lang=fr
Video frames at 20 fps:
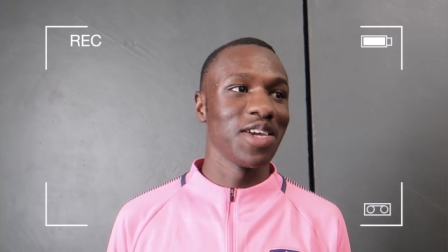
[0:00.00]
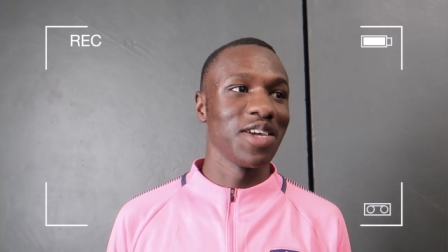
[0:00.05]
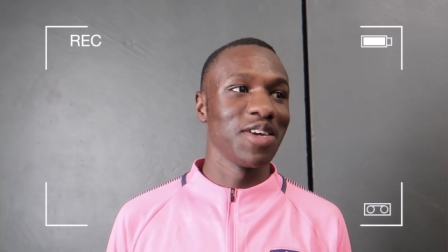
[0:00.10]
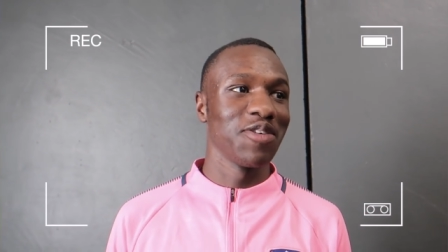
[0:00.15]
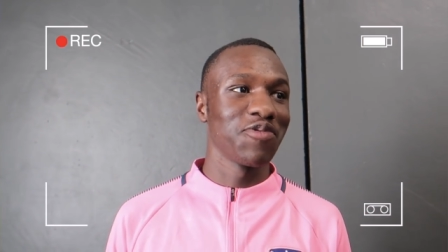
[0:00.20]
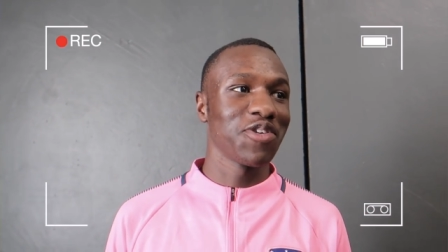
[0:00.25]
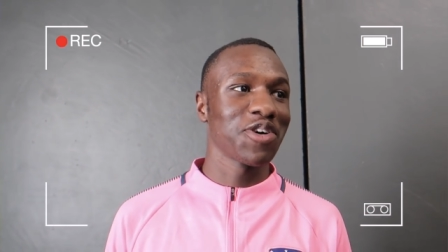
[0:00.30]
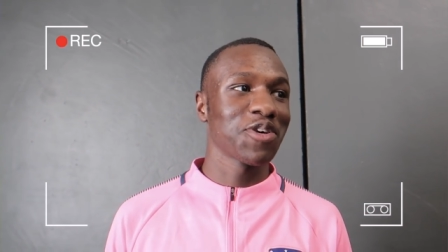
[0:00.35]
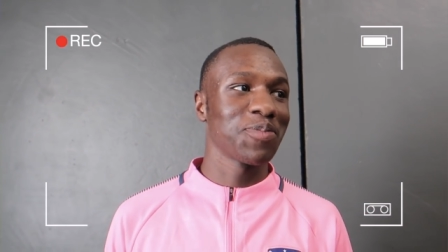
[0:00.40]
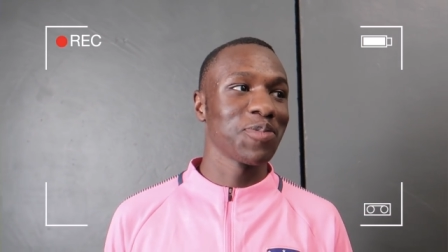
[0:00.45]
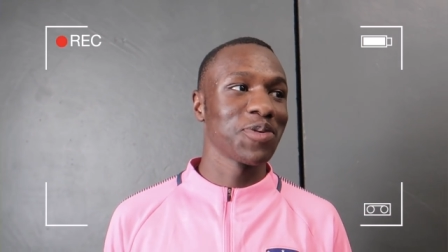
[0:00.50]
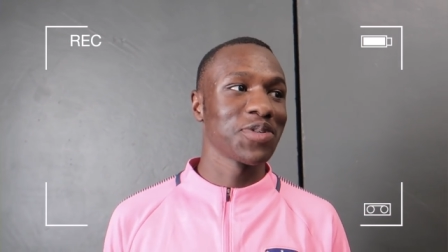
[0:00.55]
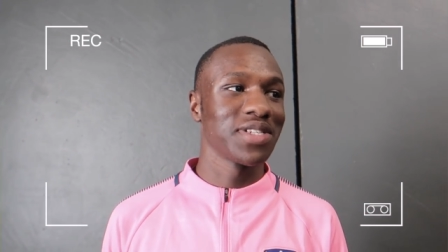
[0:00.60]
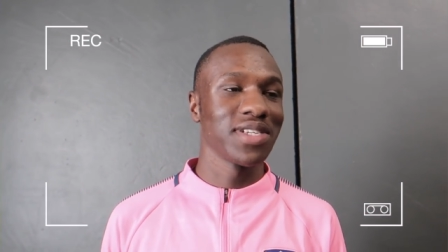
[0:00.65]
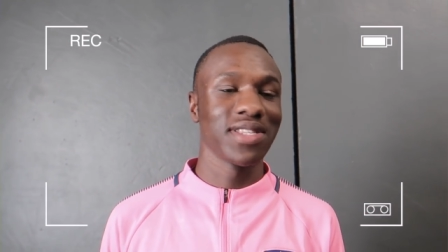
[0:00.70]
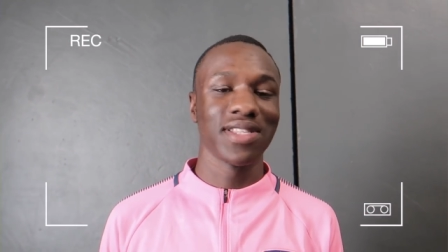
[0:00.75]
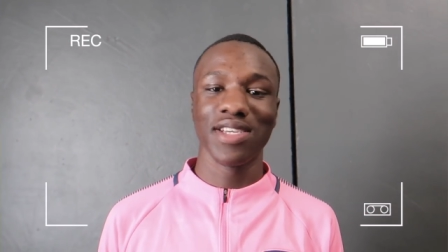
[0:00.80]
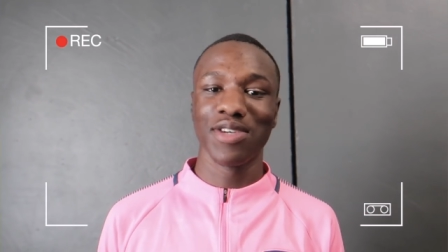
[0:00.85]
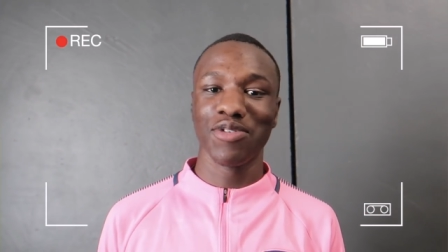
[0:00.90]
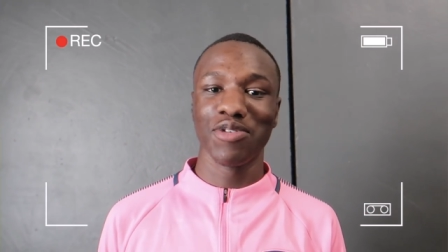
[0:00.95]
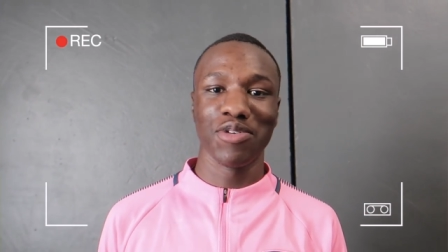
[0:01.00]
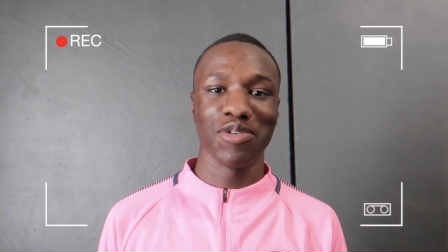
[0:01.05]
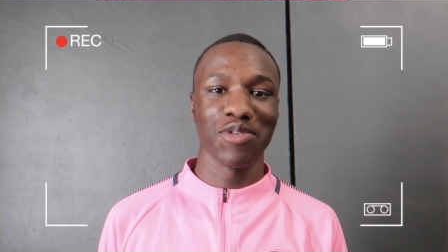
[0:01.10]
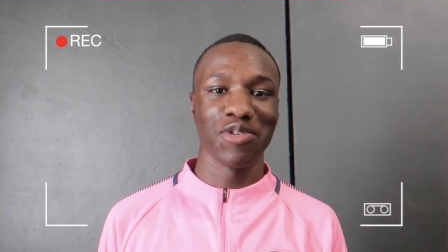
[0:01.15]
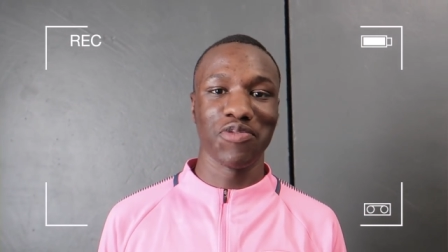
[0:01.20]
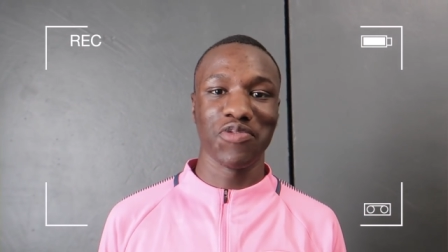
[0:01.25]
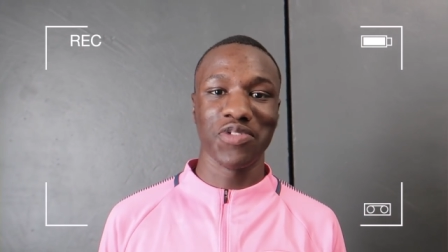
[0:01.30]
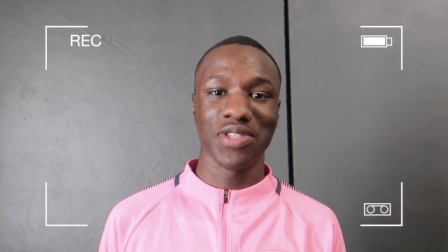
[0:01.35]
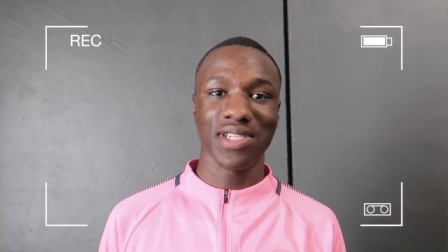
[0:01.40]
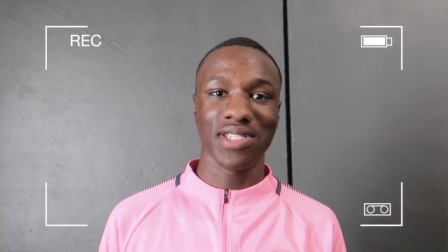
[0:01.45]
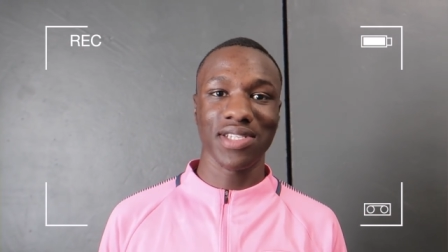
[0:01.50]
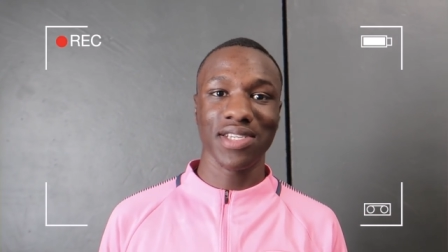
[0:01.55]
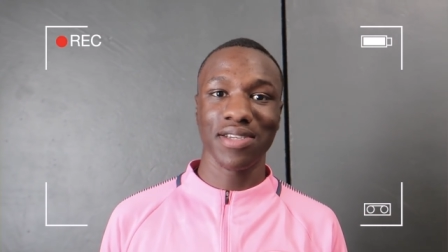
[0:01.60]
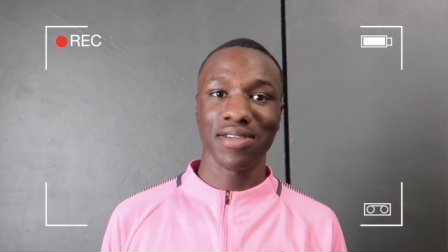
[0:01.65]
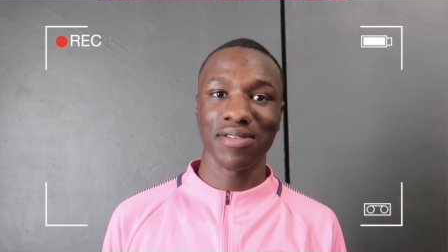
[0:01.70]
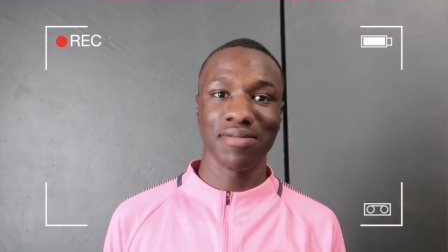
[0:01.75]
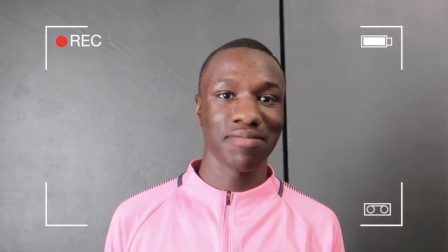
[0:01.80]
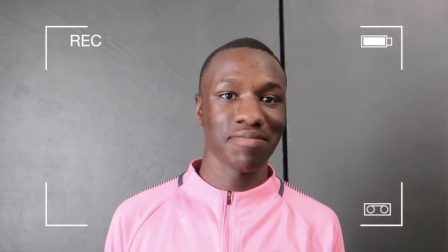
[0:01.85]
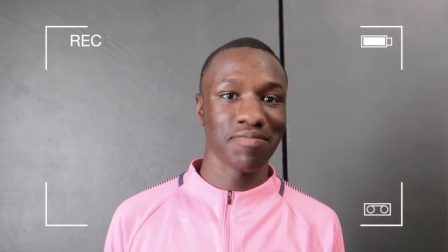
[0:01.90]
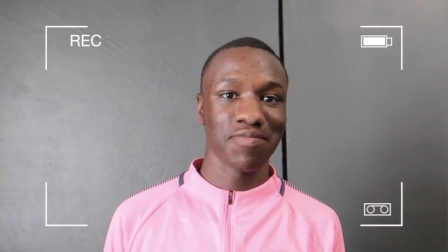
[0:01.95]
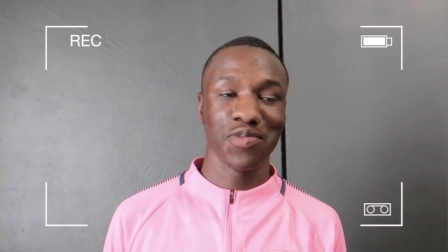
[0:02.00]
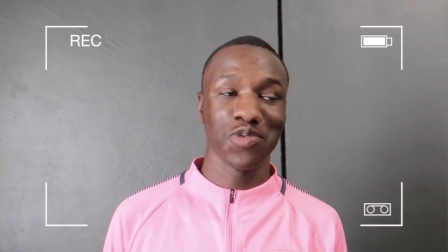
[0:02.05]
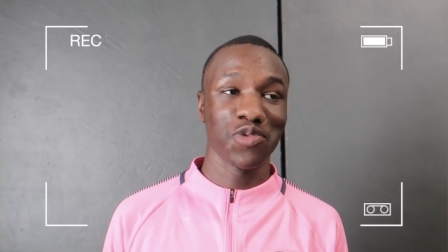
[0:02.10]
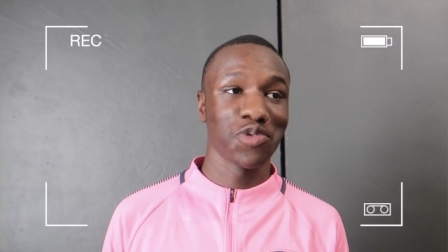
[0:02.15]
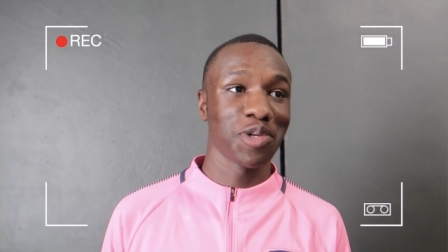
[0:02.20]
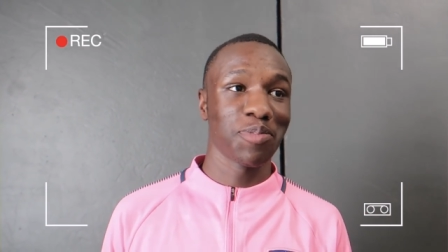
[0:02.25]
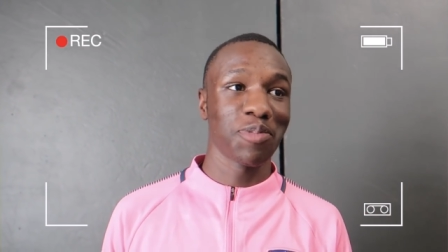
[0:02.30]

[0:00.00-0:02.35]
et voir comment c'était euh, le foot à 5 tout